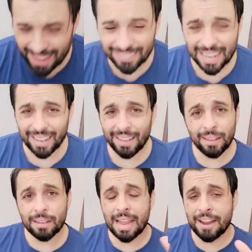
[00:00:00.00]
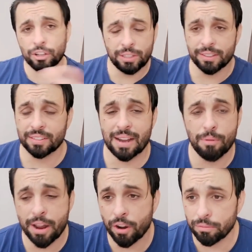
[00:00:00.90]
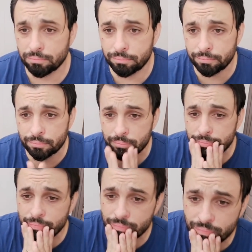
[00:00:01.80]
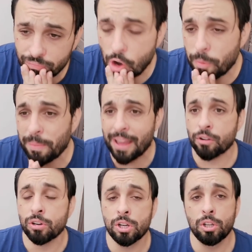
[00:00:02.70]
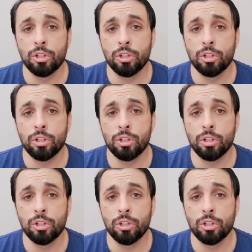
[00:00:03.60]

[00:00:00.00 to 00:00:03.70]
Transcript: Hasta aquí la noticia. Bueno, mm, lo primero,